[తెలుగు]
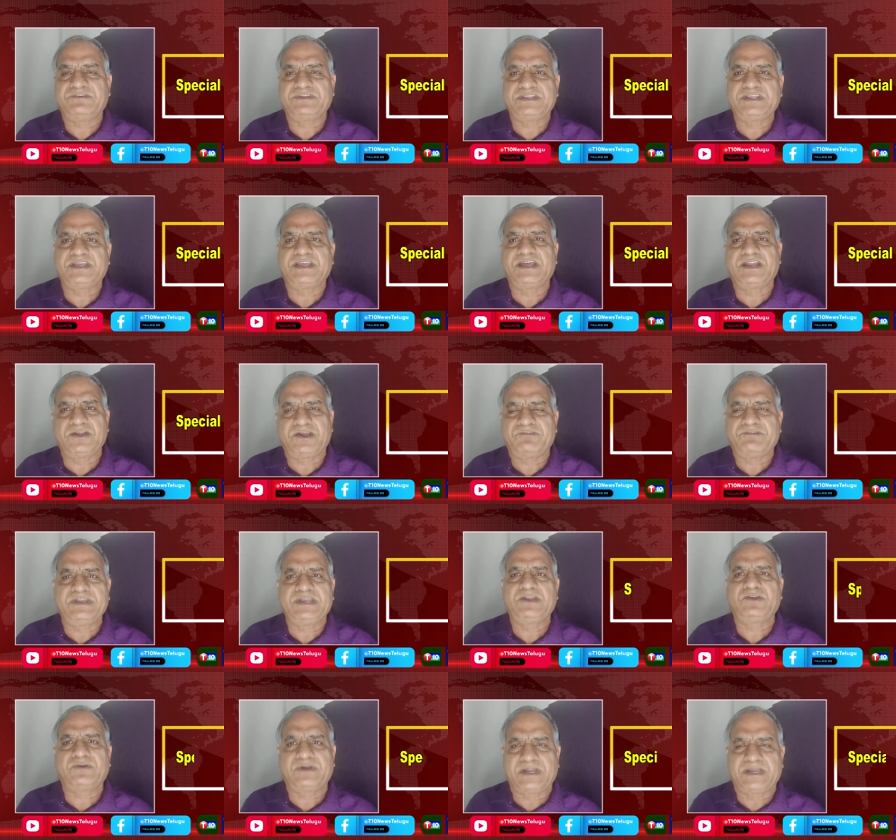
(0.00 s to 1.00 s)
విజయాలు
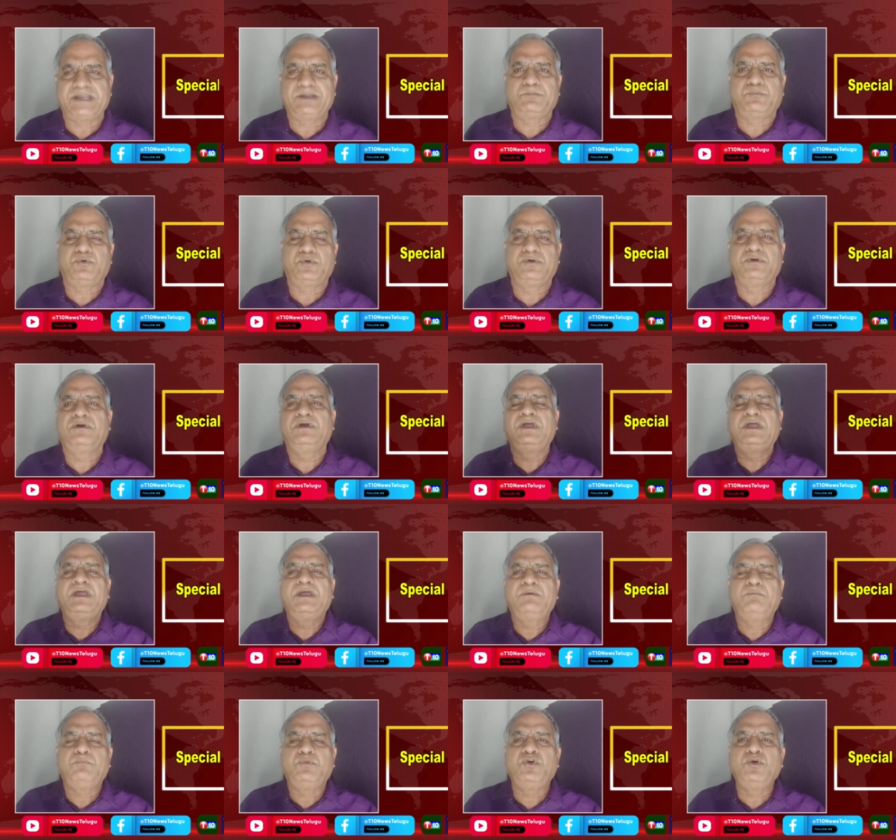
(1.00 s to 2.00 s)
అవన్నీ కూడా అంటే భూ
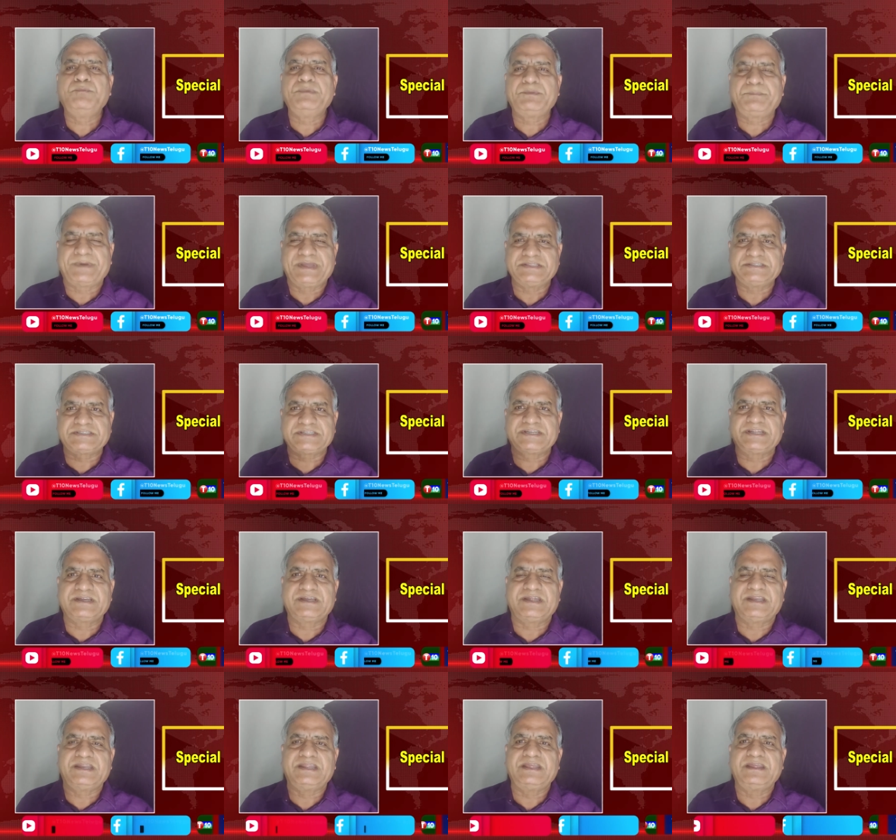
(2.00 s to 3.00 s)
భూమి పంచడం
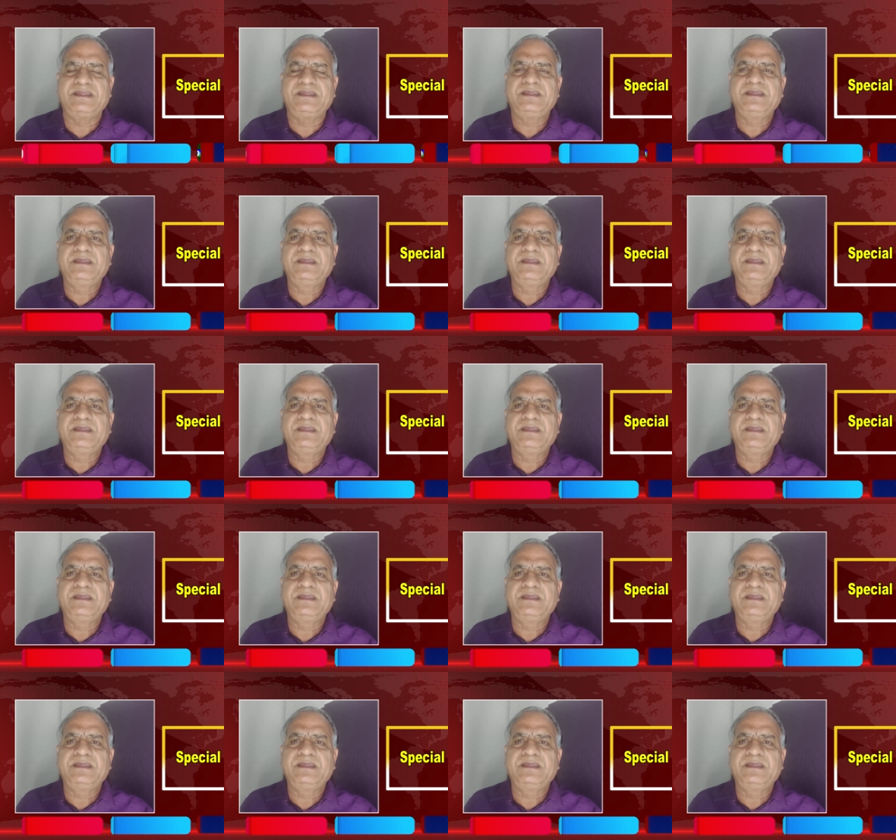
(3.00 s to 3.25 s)
కానీ